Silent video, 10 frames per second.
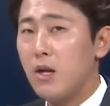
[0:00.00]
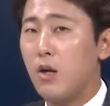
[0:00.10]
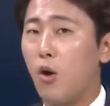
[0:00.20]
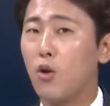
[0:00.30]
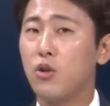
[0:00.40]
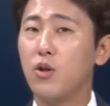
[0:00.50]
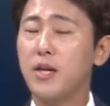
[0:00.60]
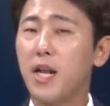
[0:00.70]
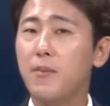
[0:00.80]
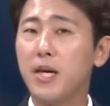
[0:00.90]
어떤
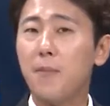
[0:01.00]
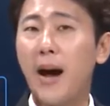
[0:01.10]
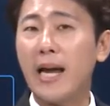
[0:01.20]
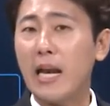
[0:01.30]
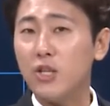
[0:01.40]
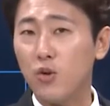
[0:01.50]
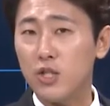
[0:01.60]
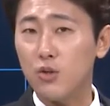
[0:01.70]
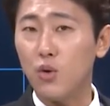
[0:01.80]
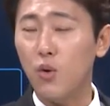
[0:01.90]
사람에게 말하는
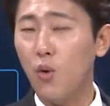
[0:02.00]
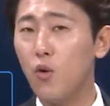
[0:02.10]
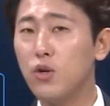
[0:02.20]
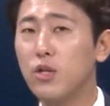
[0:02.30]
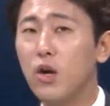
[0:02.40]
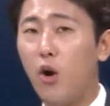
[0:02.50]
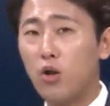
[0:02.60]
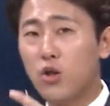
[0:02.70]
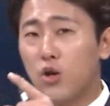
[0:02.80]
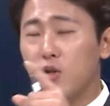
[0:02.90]
형식으로 혹은
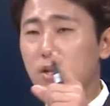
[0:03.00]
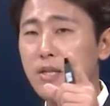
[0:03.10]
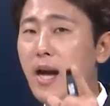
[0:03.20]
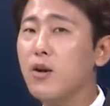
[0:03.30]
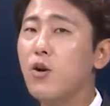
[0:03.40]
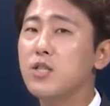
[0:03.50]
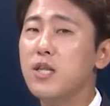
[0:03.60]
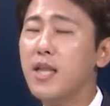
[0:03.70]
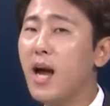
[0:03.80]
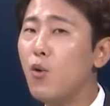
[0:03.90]
어떤 사건이나
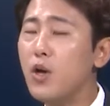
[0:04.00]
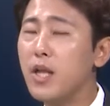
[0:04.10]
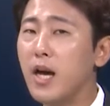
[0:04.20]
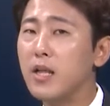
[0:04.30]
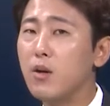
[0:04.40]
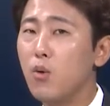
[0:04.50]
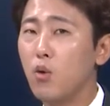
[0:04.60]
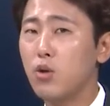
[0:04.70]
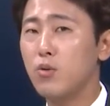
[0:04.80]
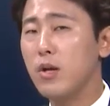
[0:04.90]
사고에 대한
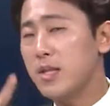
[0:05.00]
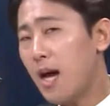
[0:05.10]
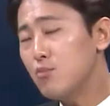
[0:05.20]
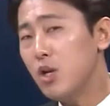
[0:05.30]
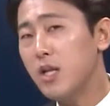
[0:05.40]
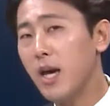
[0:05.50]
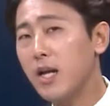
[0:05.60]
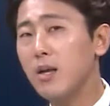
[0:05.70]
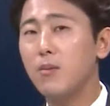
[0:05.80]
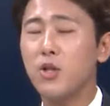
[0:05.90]
어떤 사물에
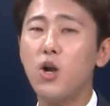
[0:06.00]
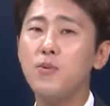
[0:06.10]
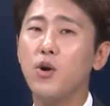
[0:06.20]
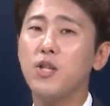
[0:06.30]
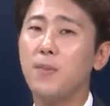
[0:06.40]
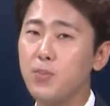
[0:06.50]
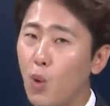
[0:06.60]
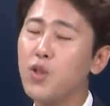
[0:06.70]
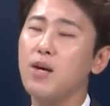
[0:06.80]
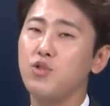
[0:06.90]
대한 설명이나
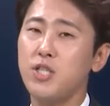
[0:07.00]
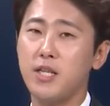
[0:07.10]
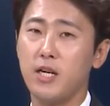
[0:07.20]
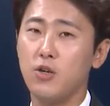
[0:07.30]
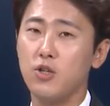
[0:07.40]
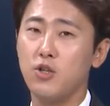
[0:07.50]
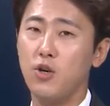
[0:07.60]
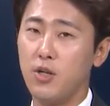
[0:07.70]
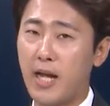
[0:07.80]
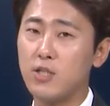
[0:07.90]
묘사문이 된다는 거죠.
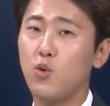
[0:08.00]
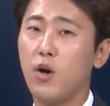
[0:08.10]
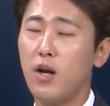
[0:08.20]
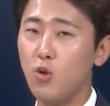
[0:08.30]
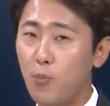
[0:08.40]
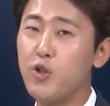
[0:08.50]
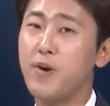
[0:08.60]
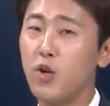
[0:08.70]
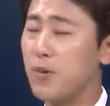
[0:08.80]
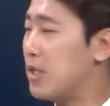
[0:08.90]
난이도가 높을
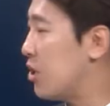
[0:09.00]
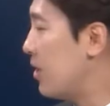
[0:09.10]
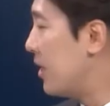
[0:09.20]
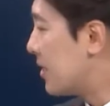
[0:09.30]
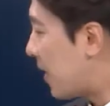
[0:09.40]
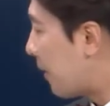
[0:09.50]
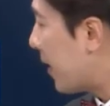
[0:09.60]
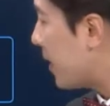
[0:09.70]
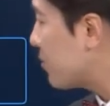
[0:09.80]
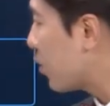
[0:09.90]
수밖에 없겠죠. 자, 핵심